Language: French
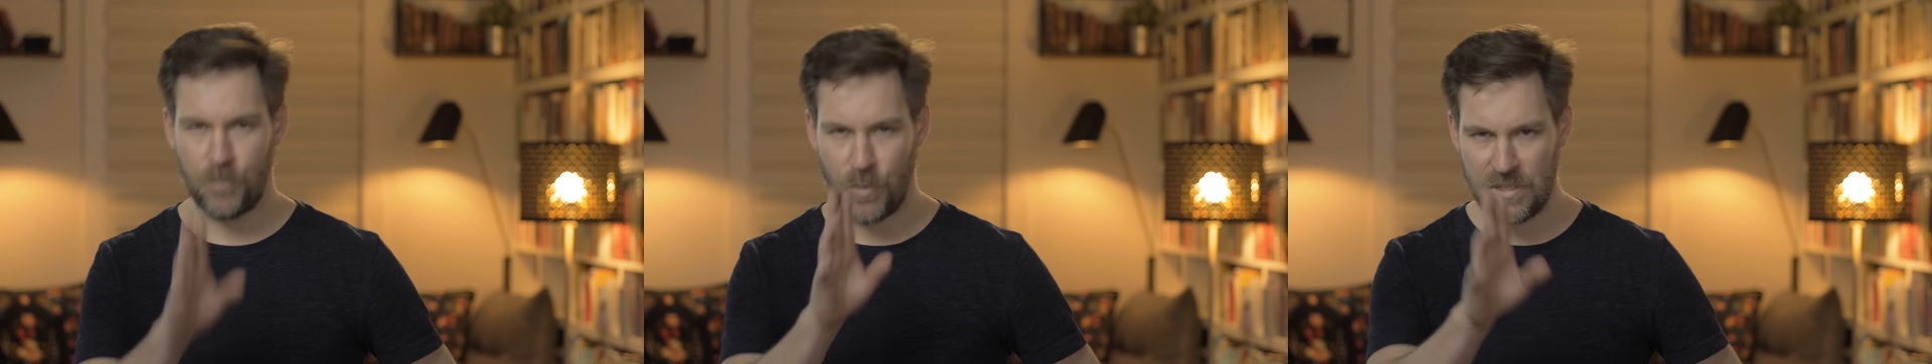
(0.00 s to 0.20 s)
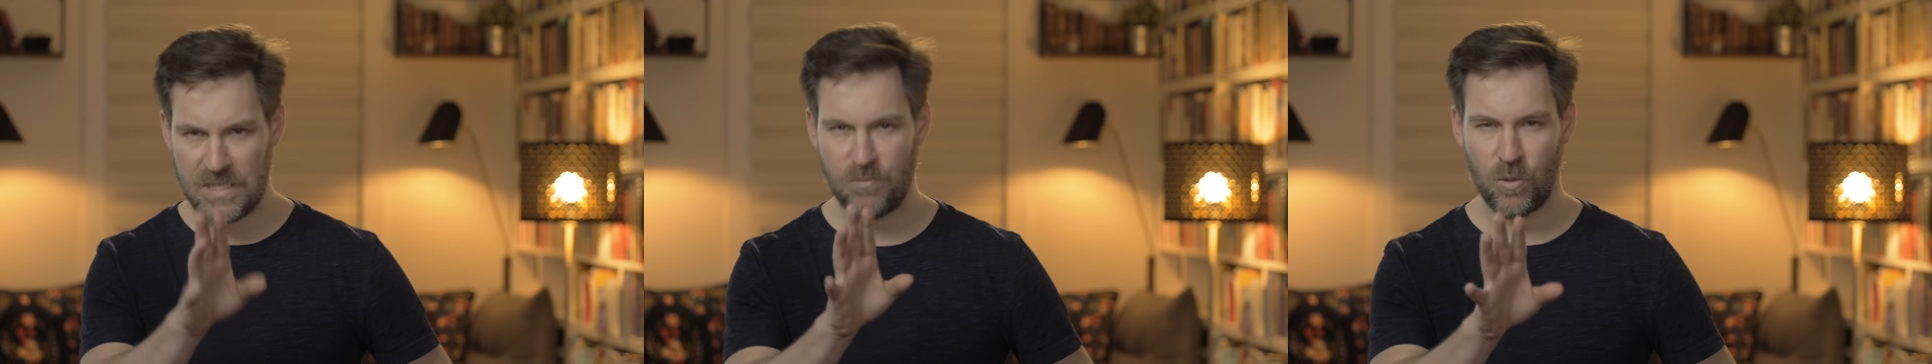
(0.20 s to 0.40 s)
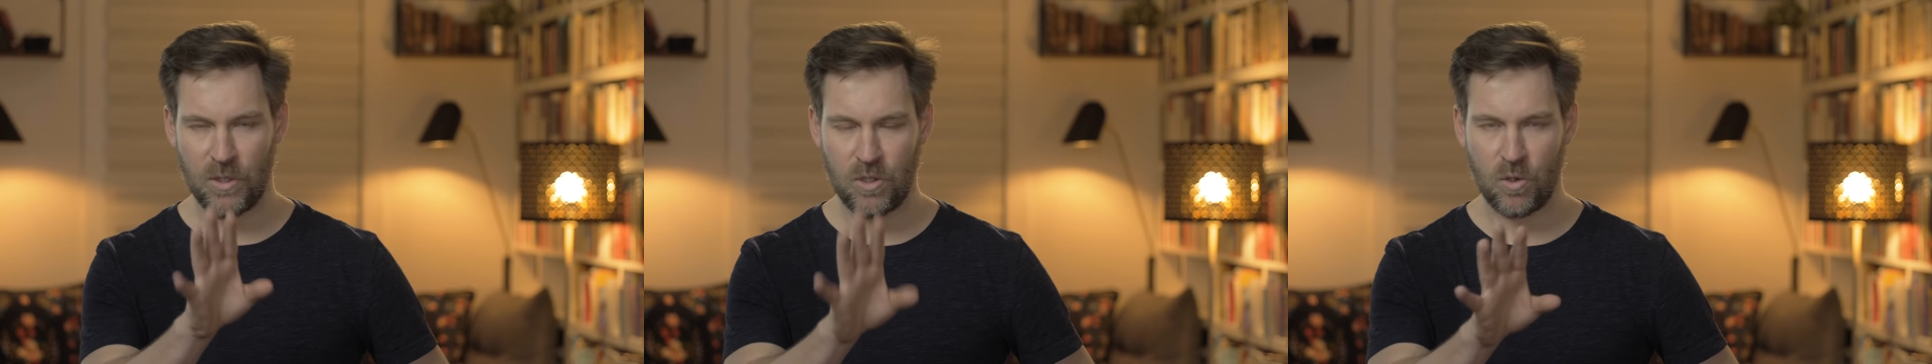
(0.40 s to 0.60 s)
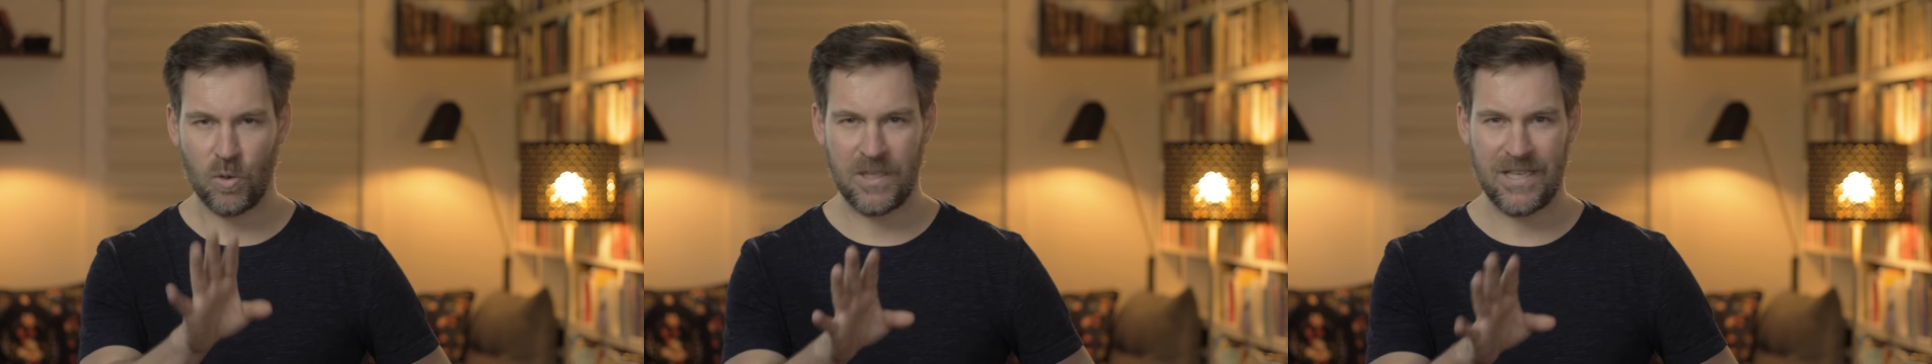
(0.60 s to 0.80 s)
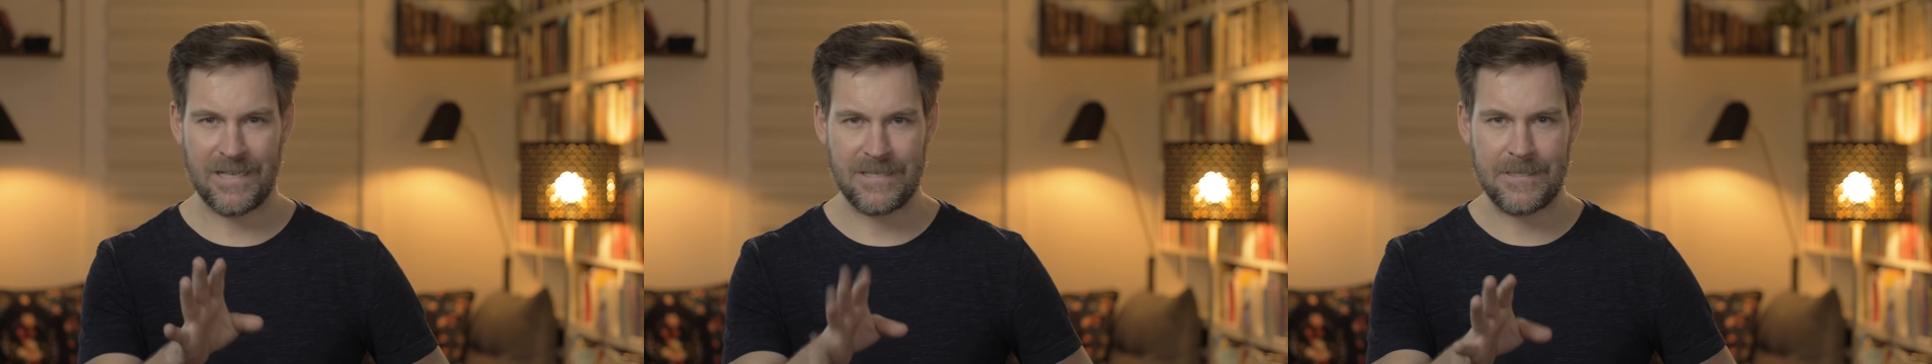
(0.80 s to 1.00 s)
Petit point de
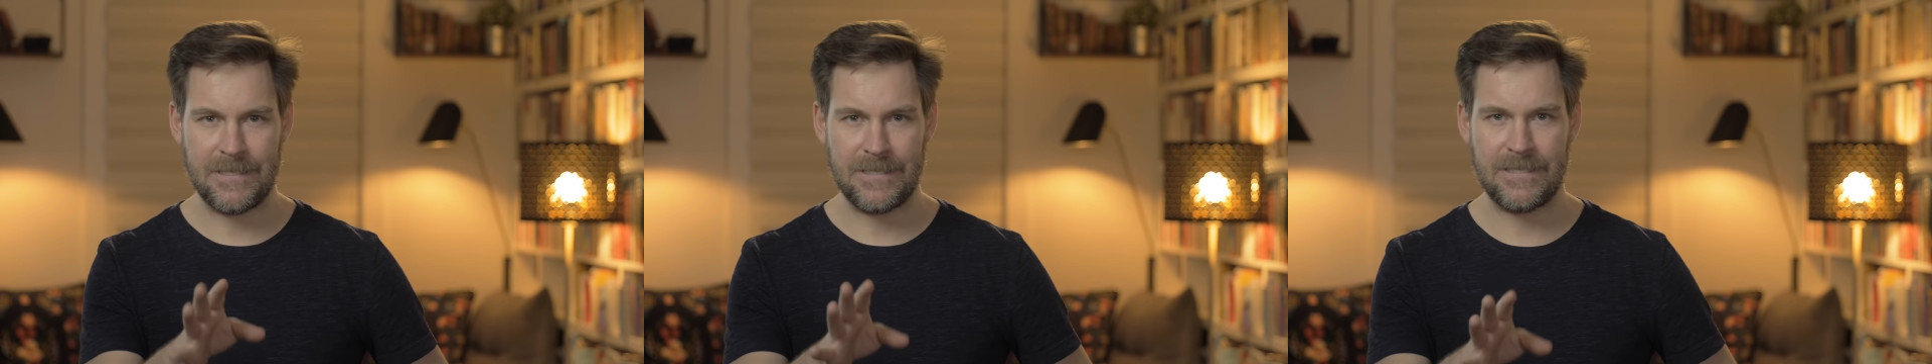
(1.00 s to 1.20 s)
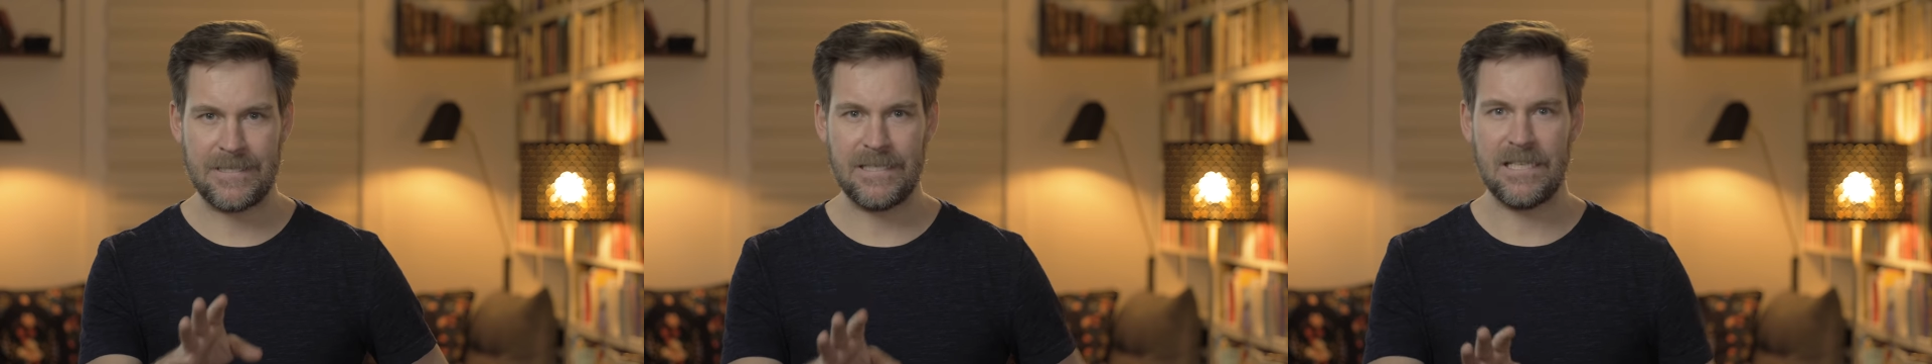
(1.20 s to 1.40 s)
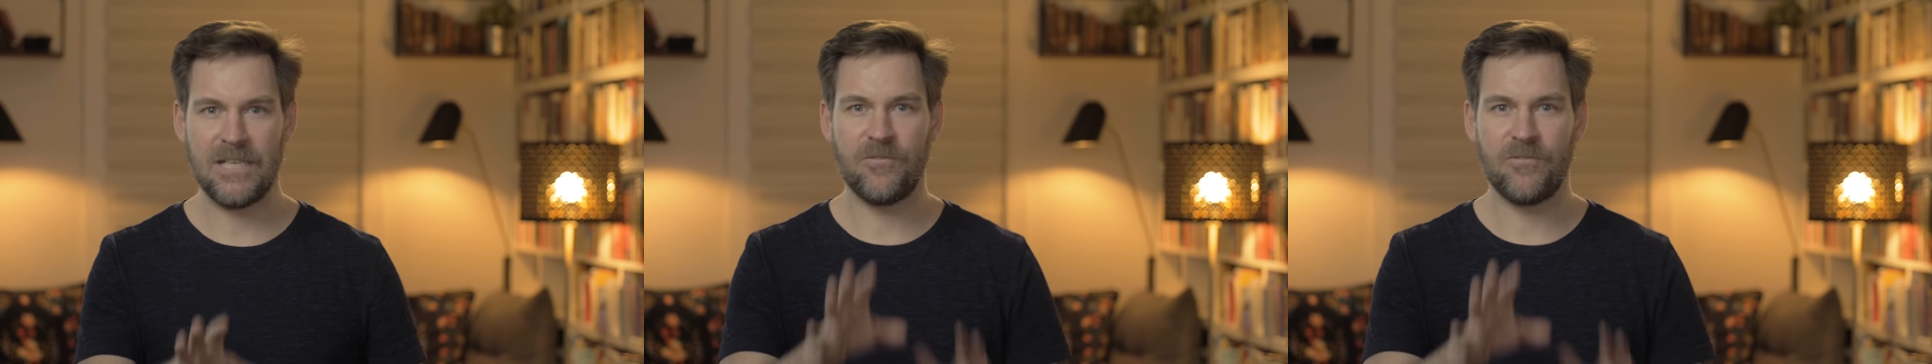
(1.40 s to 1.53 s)
contexte ici,